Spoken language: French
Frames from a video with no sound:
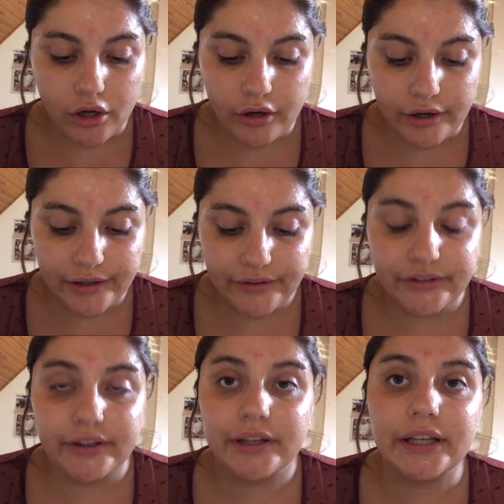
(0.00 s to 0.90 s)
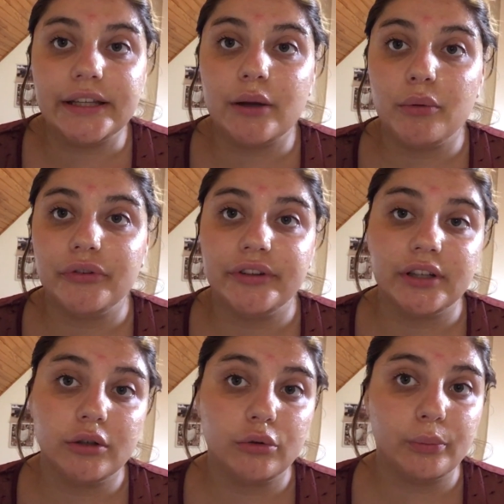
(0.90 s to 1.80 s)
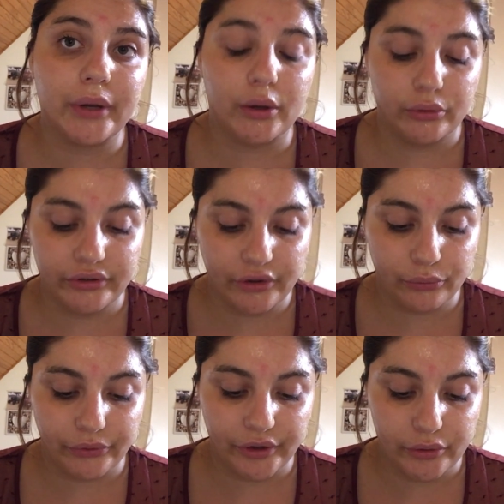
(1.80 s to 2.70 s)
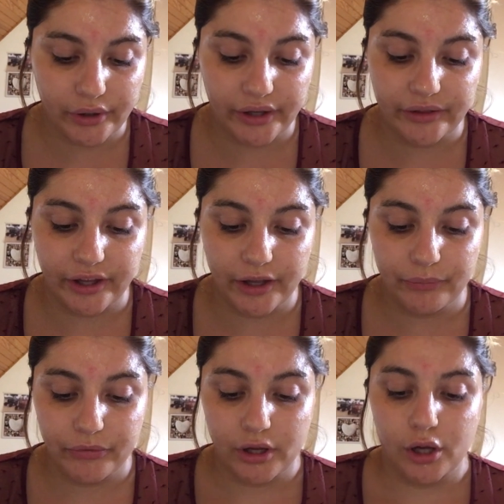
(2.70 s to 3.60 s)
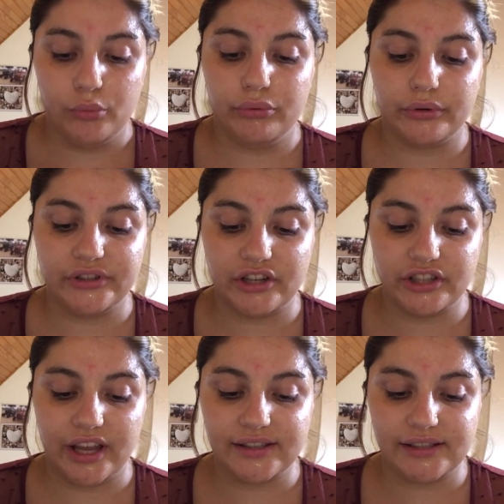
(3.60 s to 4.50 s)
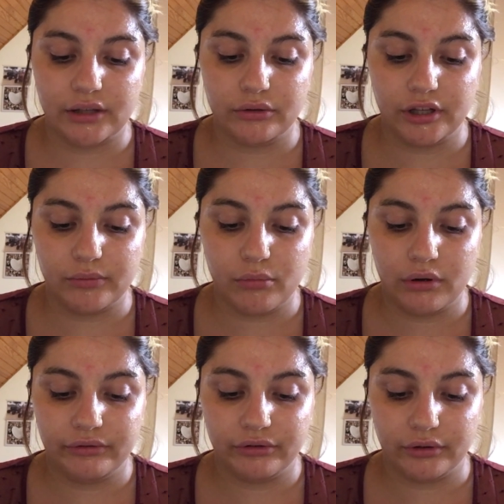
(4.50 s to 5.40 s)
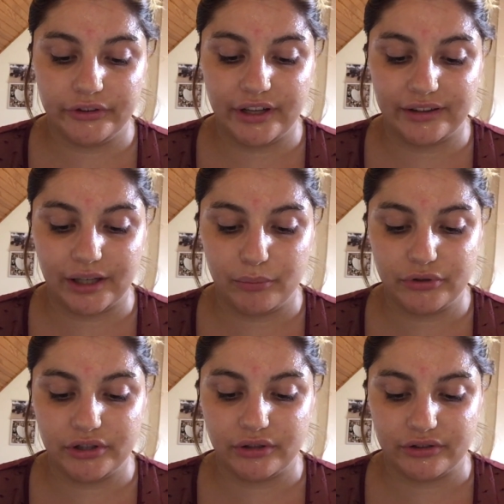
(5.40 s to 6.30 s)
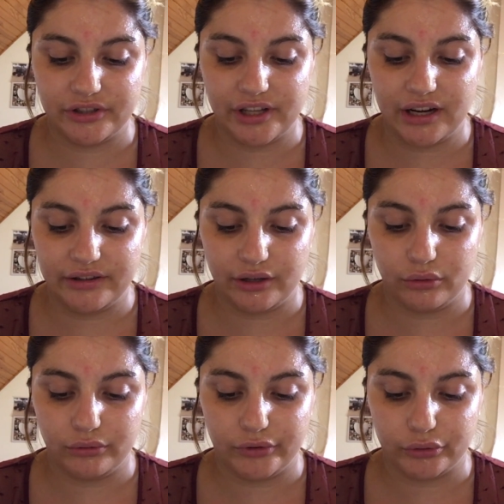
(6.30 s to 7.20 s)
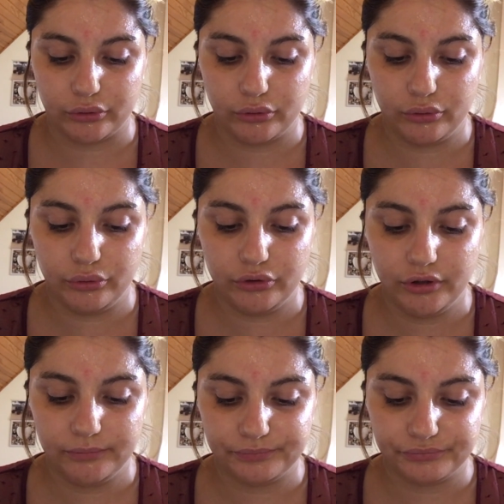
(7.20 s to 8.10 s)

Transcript: Euh, il y a aussi une préconisation sécurité. Pour usage externe uniquement, frotter à très petite quantité à l'intérieur de votre coude